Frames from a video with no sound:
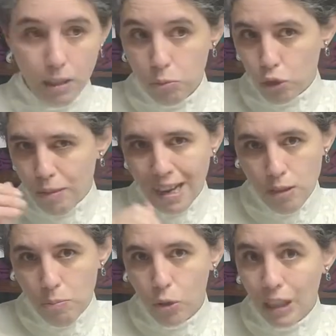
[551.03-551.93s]
Y hemos
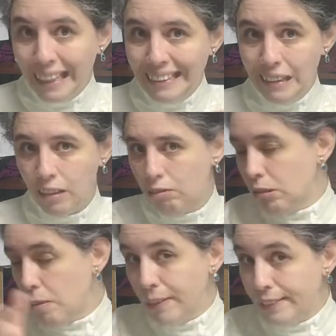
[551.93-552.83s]
bajado un poco la cantidad que
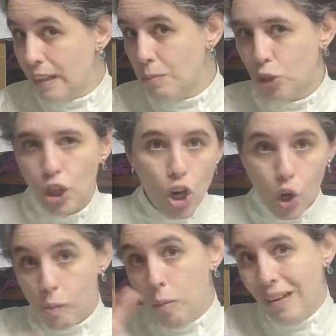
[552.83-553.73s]
últimamente estábamos
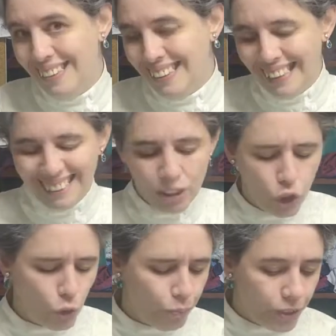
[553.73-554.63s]
como más
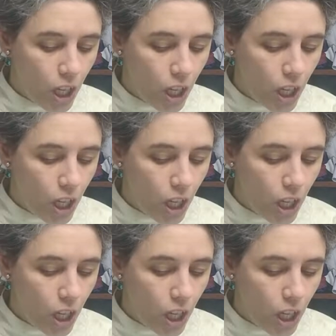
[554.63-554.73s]
desatados.